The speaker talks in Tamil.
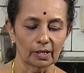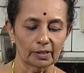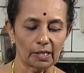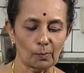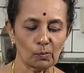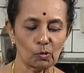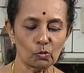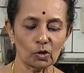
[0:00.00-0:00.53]

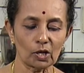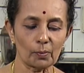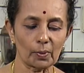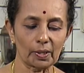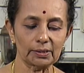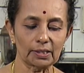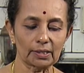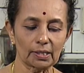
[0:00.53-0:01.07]
நம்ம ஊரில்
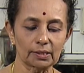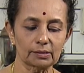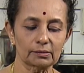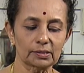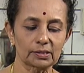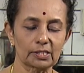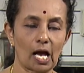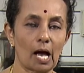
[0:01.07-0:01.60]
பார்த்திங்கன்னா இது
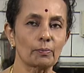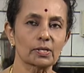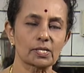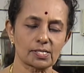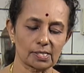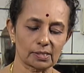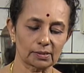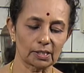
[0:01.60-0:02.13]
வந்து
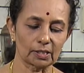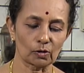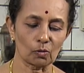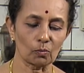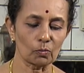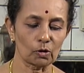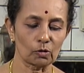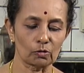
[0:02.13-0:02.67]
ஞாபக சக்திக்கு
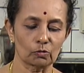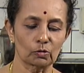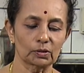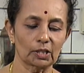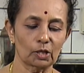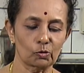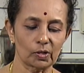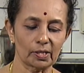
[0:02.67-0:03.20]
ரொம்ப
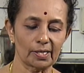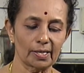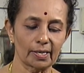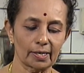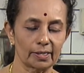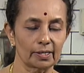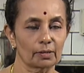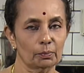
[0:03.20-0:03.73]
உகந்த ஒரு
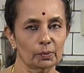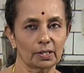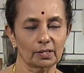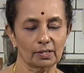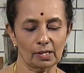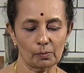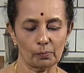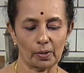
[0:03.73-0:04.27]
கீரை
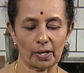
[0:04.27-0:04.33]
அப்படின்னு தான்